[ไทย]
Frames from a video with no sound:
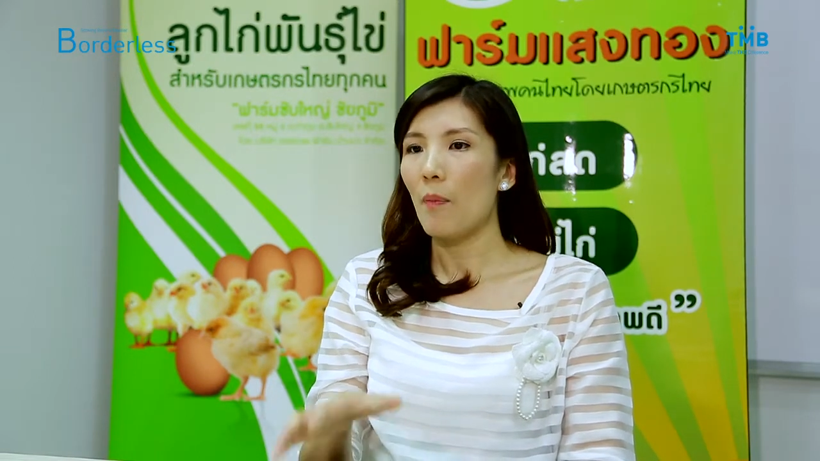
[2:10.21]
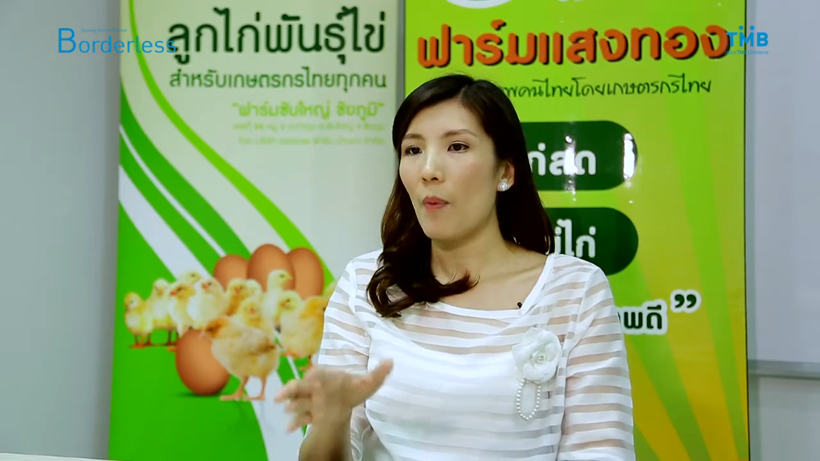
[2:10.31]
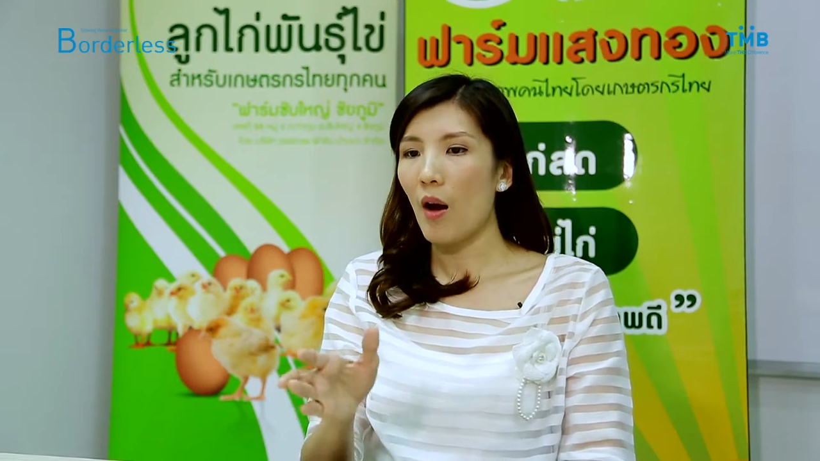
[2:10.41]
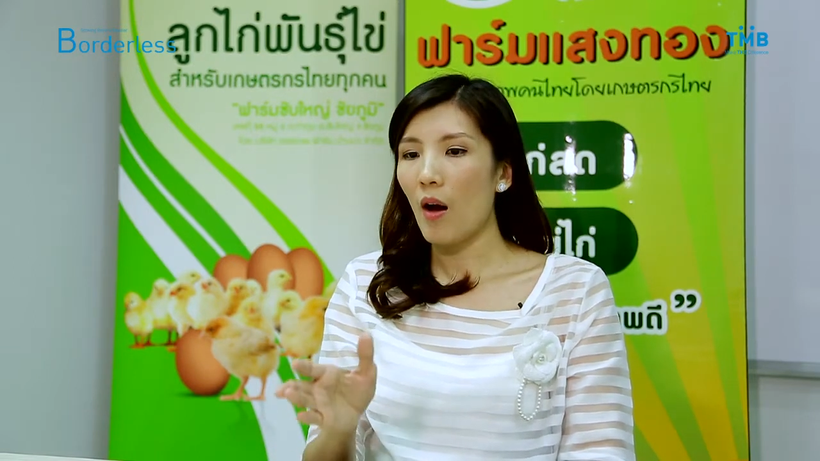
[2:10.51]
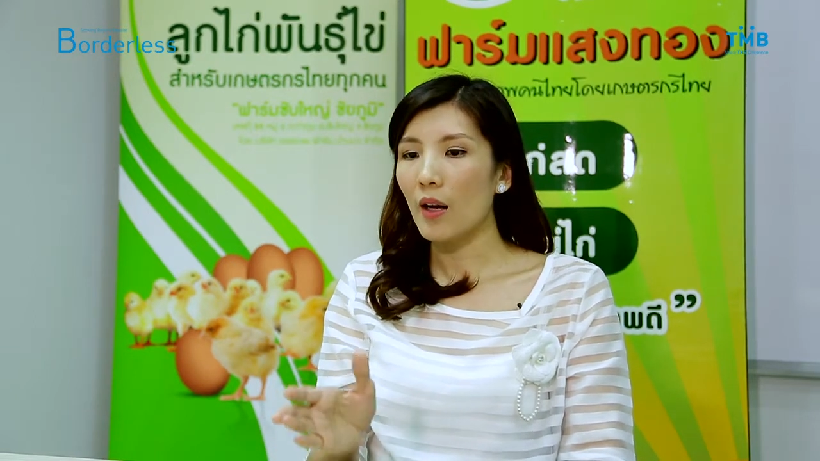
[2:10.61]

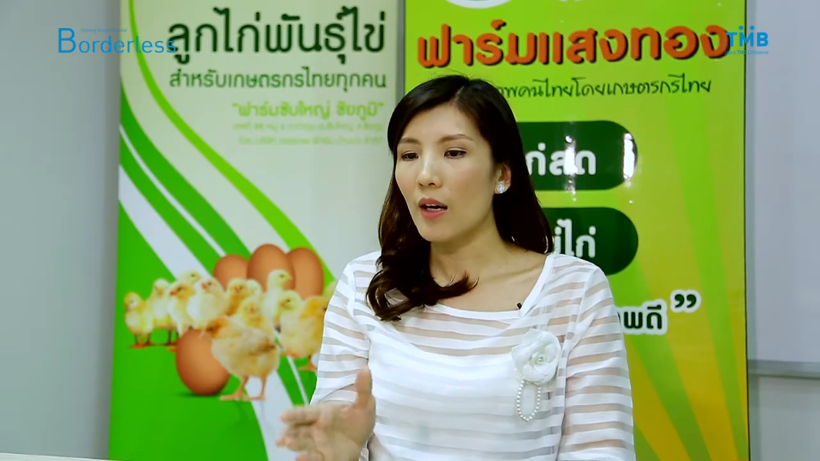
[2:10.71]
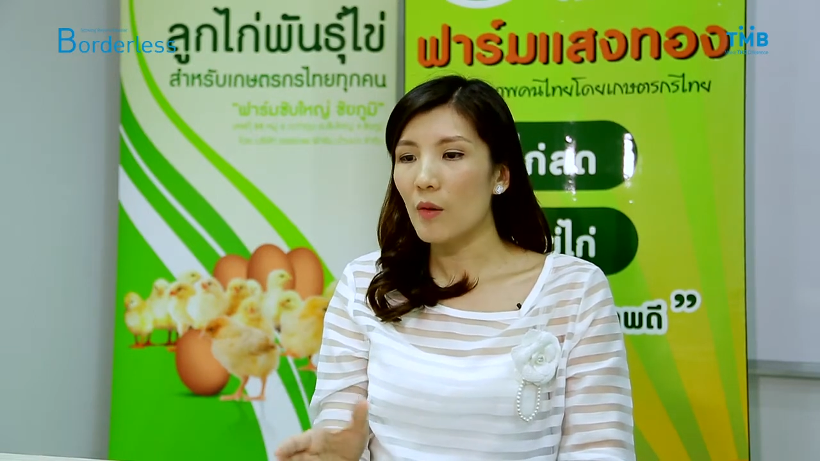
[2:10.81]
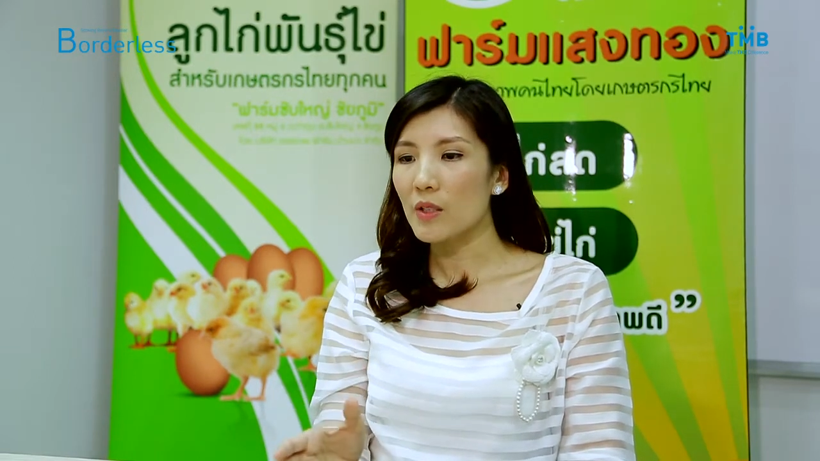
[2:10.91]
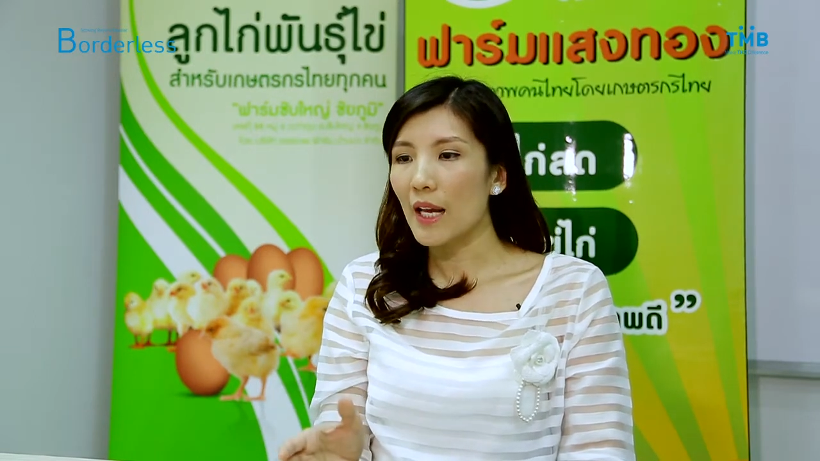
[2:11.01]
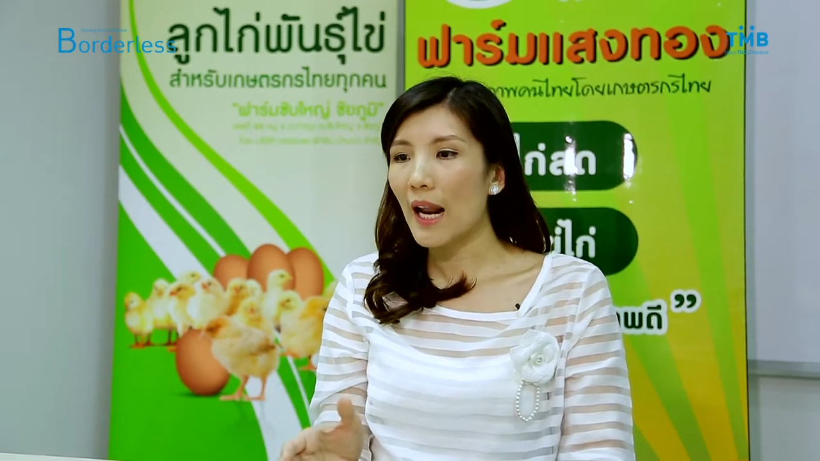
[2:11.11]
ว่าเรา
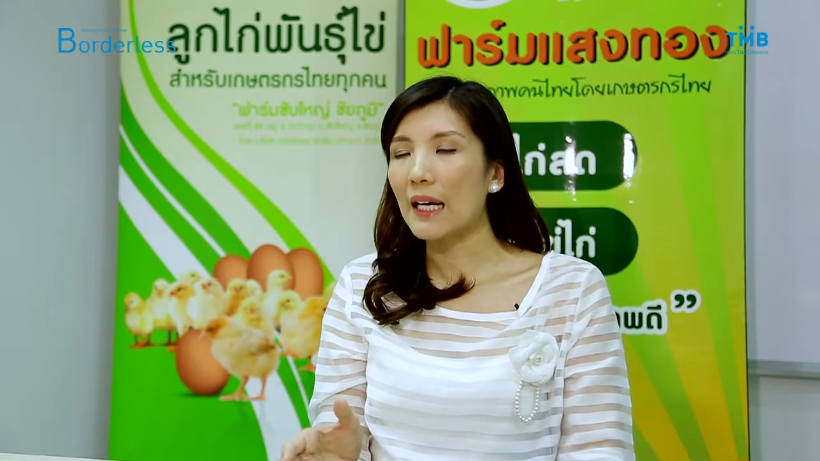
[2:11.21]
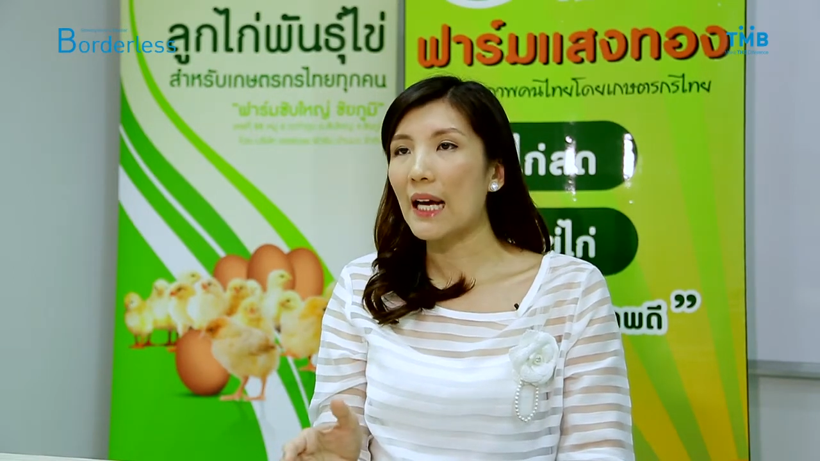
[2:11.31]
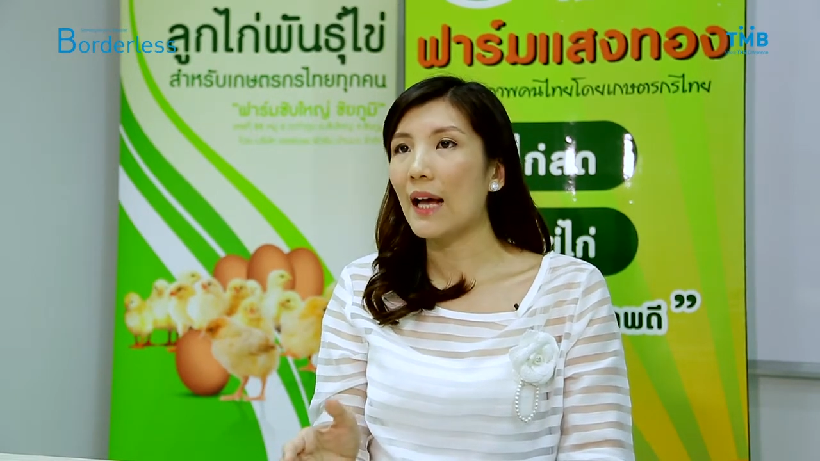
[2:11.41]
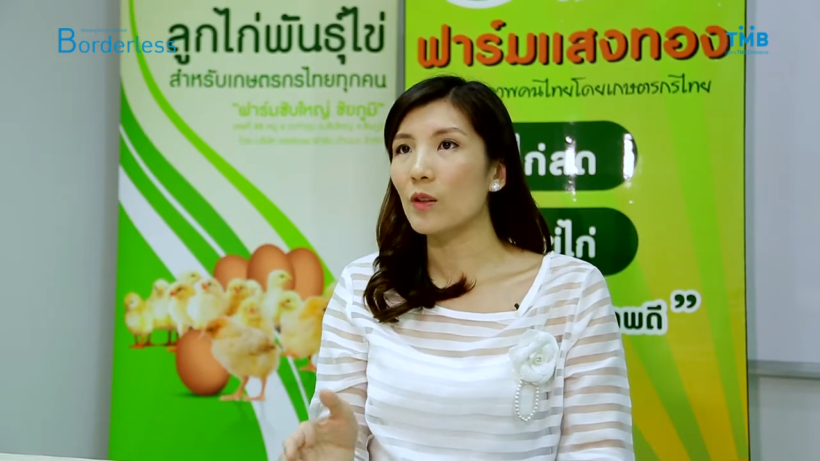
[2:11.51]
ใช้หลักการ